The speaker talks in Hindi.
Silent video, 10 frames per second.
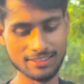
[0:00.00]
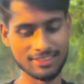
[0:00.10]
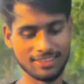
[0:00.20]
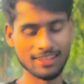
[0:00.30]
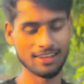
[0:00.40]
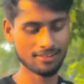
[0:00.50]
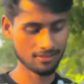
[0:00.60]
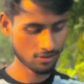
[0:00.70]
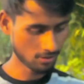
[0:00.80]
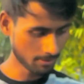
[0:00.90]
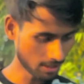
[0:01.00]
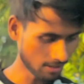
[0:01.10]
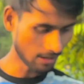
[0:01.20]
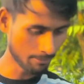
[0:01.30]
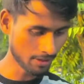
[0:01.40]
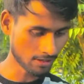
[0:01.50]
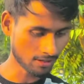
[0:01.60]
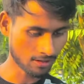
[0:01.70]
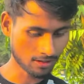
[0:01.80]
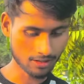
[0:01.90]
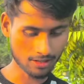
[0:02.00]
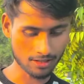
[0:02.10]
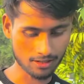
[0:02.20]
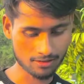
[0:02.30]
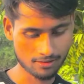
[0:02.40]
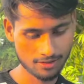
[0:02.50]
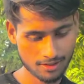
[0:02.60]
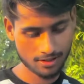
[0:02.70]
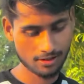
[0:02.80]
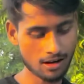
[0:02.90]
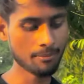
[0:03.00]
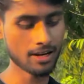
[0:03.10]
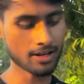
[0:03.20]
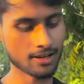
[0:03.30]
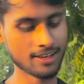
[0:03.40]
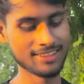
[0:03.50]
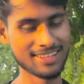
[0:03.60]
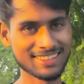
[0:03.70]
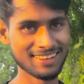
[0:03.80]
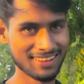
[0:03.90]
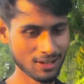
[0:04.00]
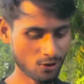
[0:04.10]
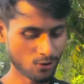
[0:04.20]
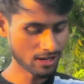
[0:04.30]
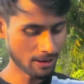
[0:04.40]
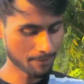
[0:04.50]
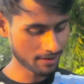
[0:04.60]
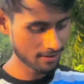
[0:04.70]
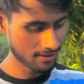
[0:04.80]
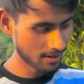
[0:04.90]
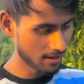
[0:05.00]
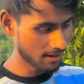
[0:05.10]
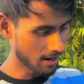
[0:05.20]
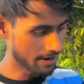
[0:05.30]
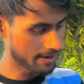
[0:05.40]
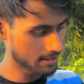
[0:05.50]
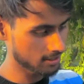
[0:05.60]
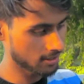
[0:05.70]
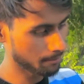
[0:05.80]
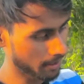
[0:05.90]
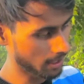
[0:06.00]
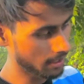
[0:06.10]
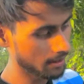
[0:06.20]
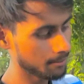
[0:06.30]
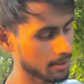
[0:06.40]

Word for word: अलग चाहिए यार मेरा नाम भी हटा हट गया यार नाम मेरा कट गया इधर से और यहाँ पर एड्रेस इधर पड़ा है